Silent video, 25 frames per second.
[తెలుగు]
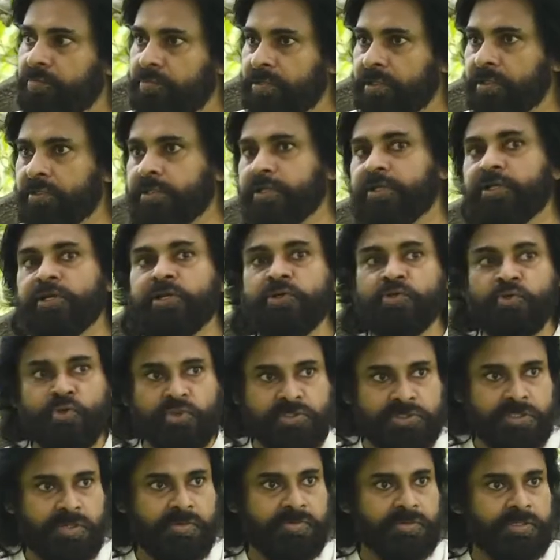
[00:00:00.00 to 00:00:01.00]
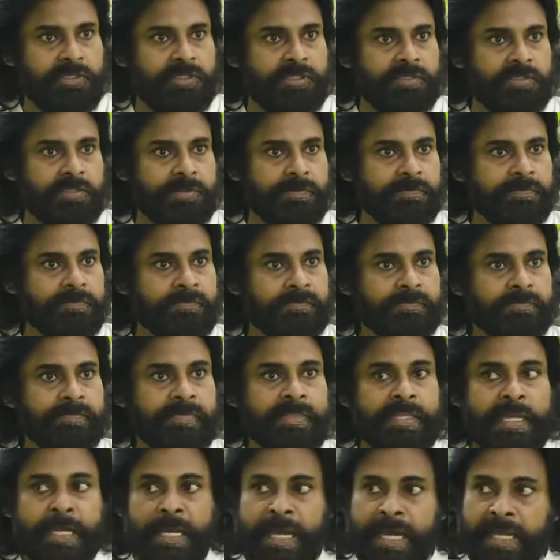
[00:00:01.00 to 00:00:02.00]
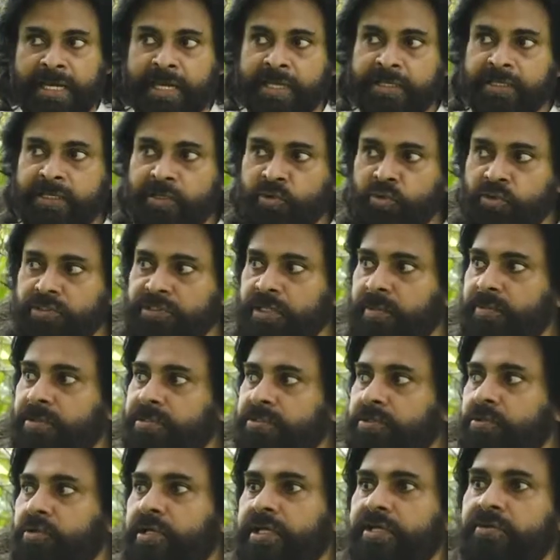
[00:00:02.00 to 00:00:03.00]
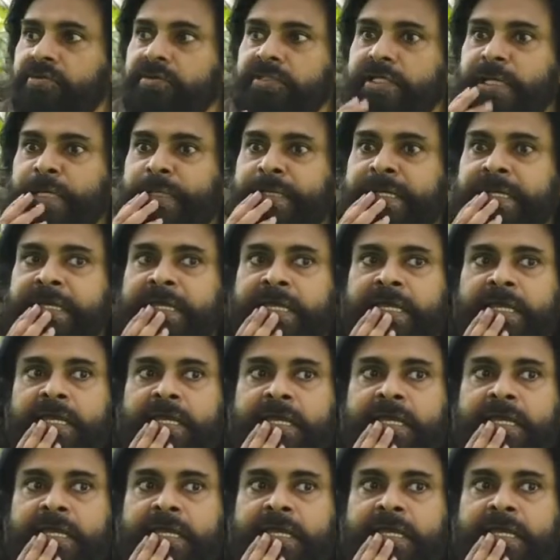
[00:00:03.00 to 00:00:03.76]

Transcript: పిల్లల దగ్గర నేను చూస్తూ ఉన్నాను అది అలాగే ఇంకో సమస్య కూడా ఏముందంటే